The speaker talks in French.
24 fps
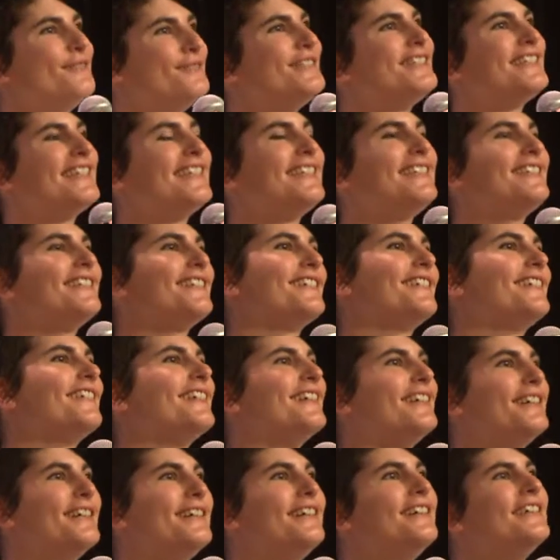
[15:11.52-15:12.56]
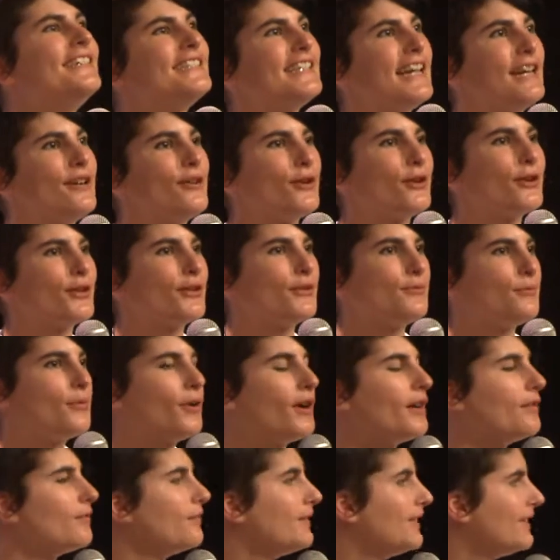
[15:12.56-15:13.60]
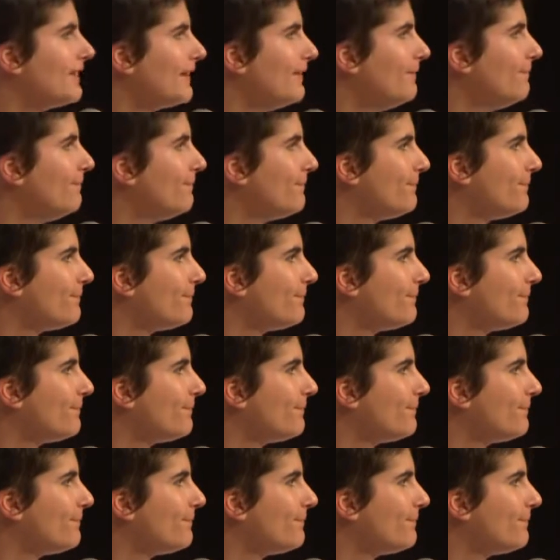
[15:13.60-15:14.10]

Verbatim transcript: vous êtes chaleureusement invités